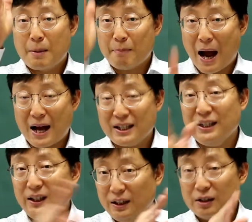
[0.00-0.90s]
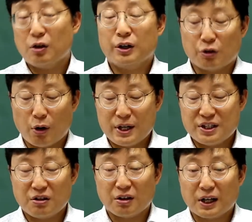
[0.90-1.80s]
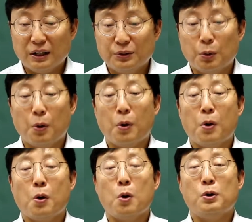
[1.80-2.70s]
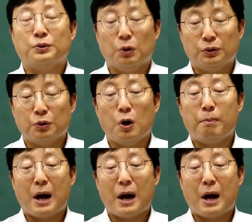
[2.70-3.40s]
반이 거의 더해지는 거니까 솔, 솔, 솔,